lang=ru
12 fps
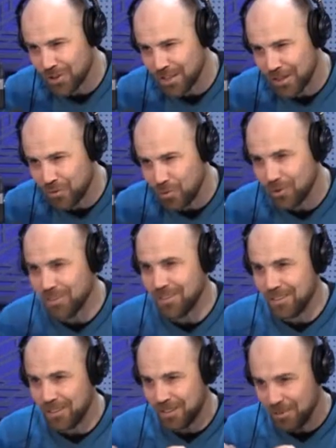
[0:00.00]
так вот.
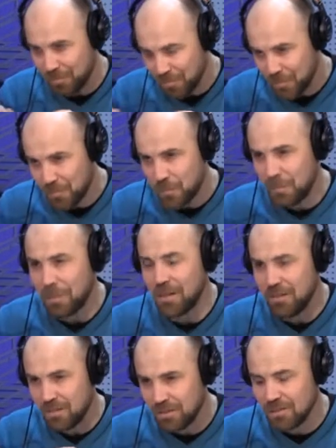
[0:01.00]
Э,
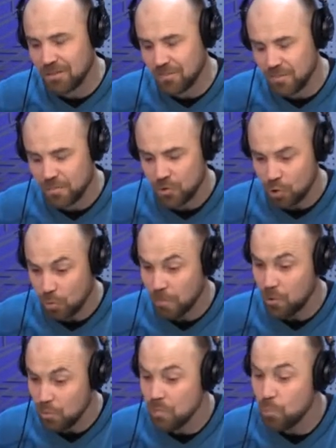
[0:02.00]
э,
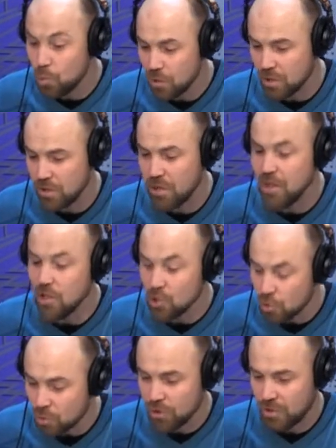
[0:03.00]
чтобы люди поняли,
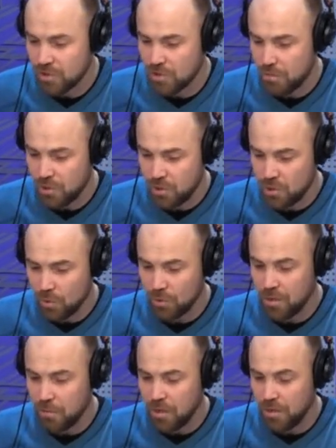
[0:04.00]
что же это за
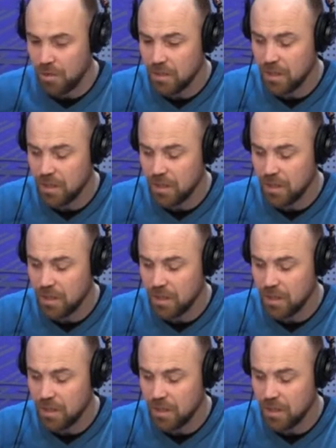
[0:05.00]
пенсионные баллы.